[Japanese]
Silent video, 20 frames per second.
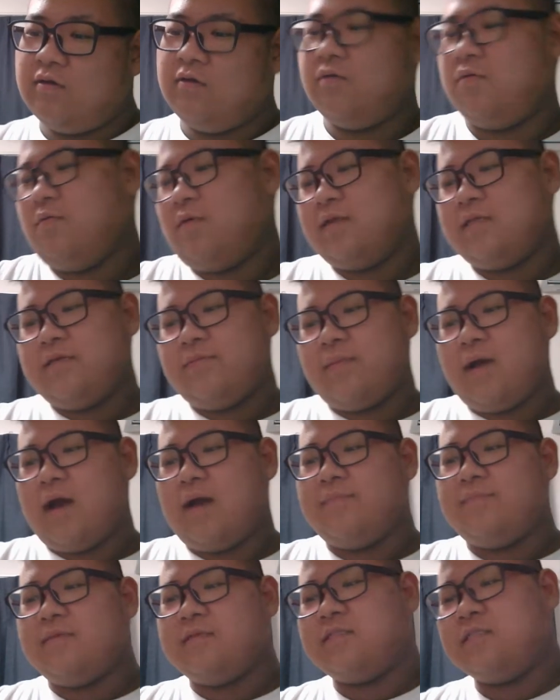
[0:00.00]
ワニマあ
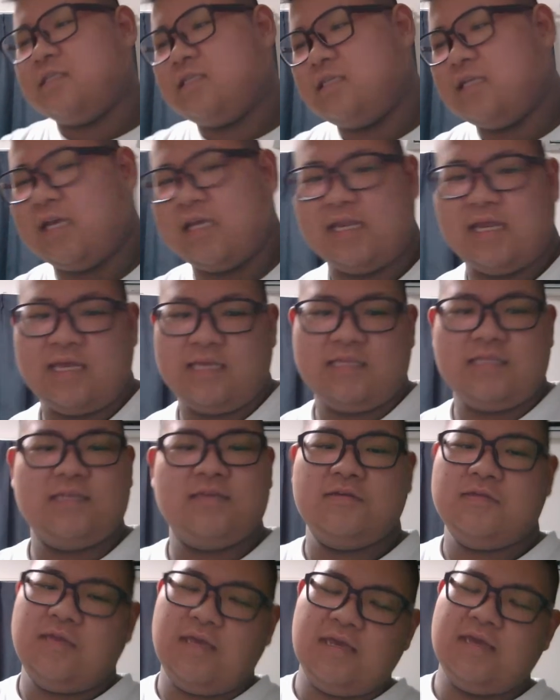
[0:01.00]
んま好きじゃないっ
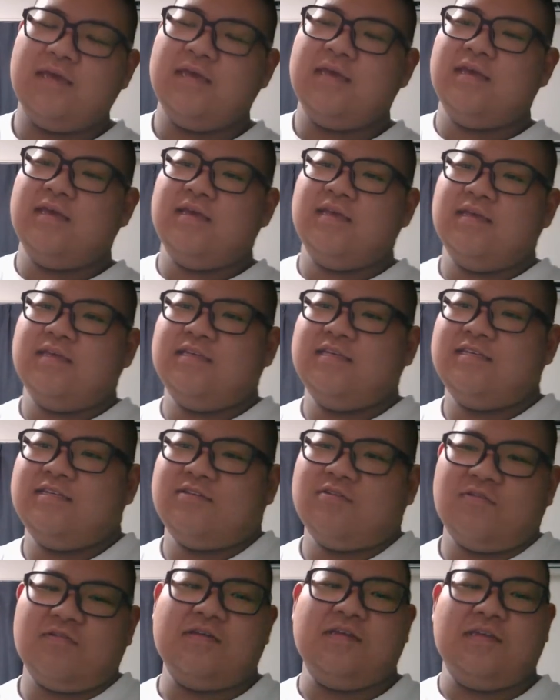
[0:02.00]
ていうね、ひ
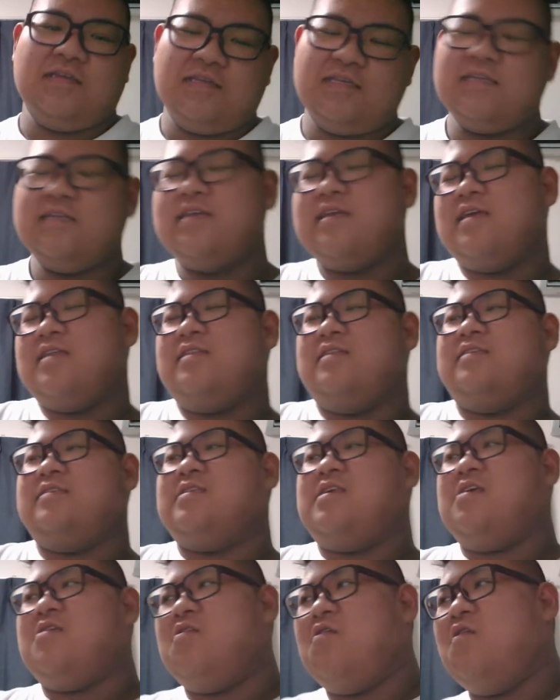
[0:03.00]
どい意見です
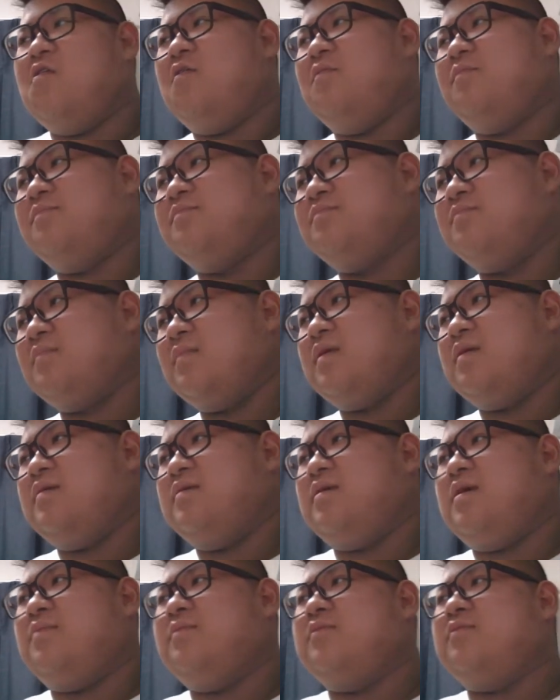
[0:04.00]
けど、
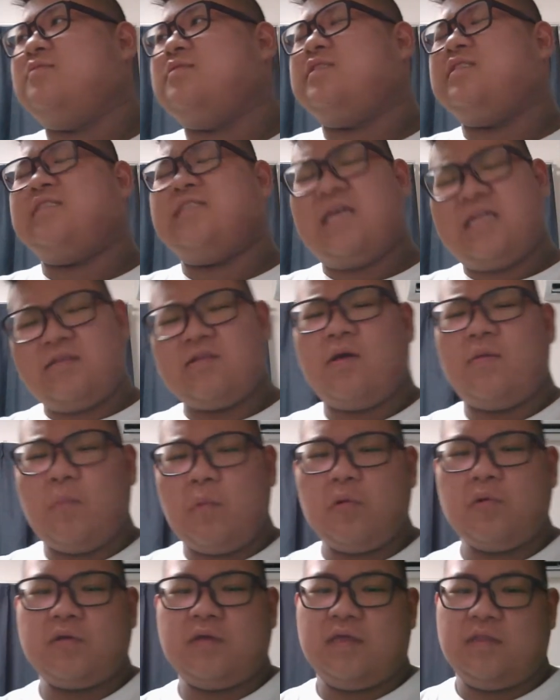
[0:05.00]
やめてほしいなとは
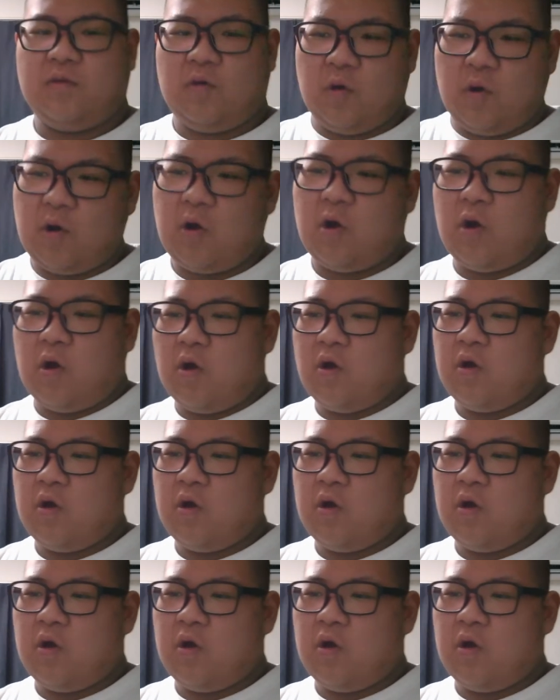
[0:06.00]
思うけど、